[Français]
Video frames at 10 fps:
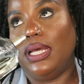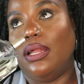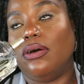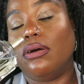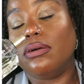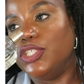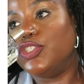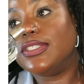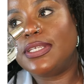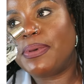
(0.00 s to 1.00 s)
Alors,
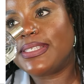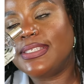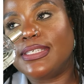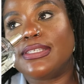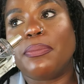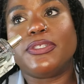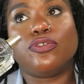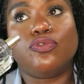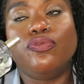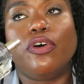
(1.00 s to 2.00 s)
je ne sais pas si c'est ça parce
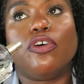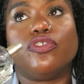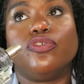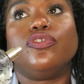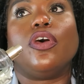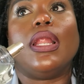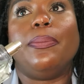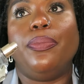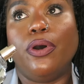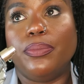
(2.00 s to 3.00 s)
que souvent quand je sens la
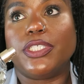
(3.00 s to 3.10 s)
pomme,